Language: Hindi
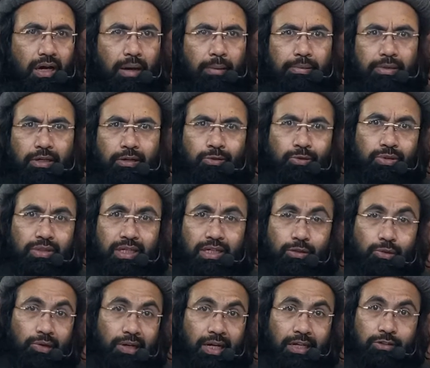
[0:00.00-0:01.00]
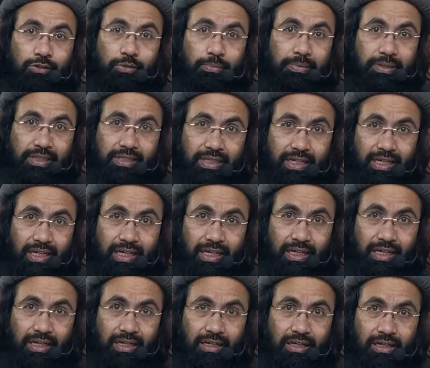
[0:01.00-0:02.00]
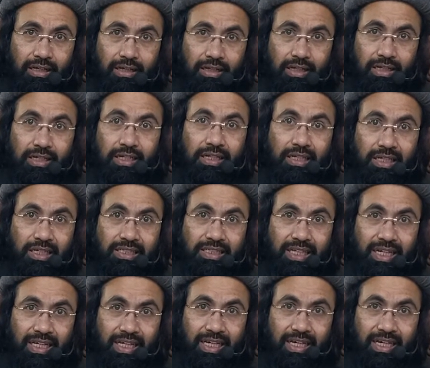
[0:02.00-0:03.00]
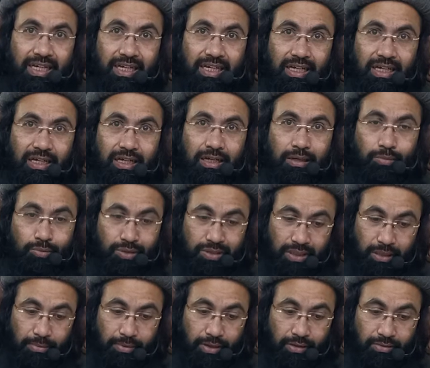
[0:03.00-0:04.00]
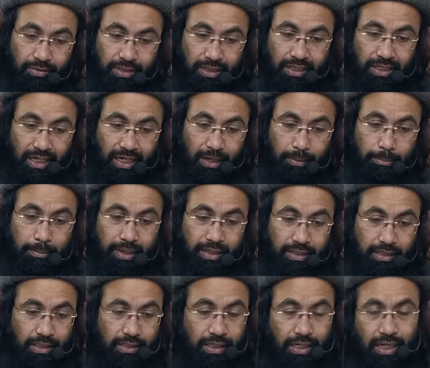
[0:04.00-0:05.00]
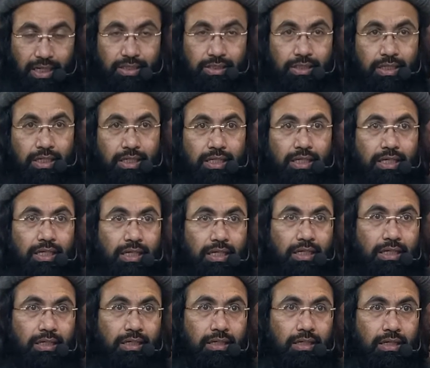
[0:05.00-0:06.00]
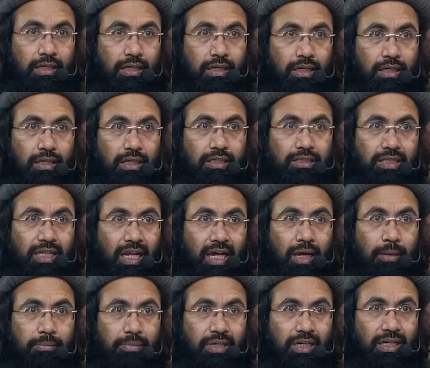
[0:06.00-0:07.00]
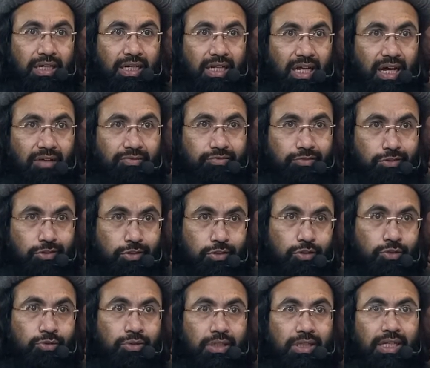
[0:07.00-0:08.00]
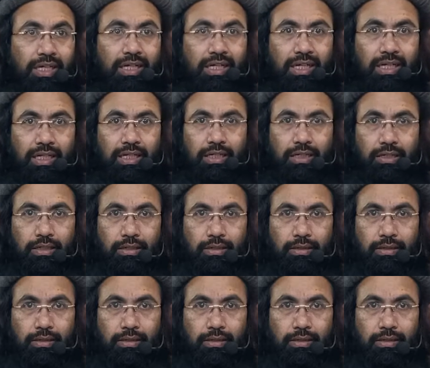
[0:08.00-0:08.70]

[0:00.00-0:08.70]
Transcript: अब यहूदी कुरान तो पढ़ते हैं लेकिन किस लिए मुसलमानों के ख़िलाफ़ बातें तलाश करने के लिए इस्लाम के ख़िलाफ़ कुछ ढूँढने के लिए